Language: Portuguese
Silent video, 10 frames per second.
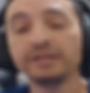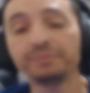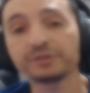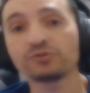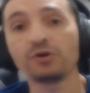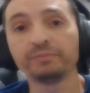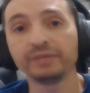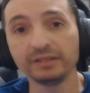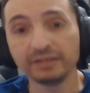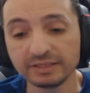aí pessoal,
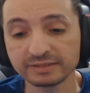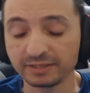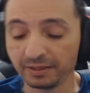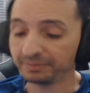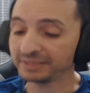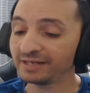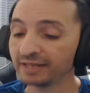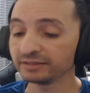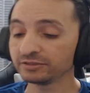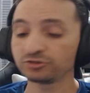beleza?
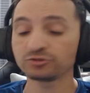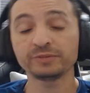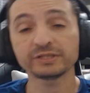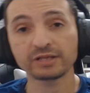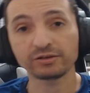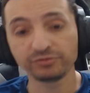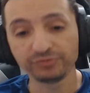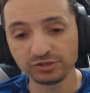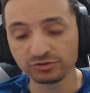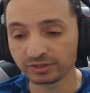Rapaziada, antes de começar o
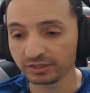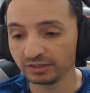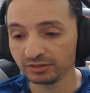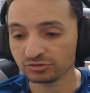vídeo aqui,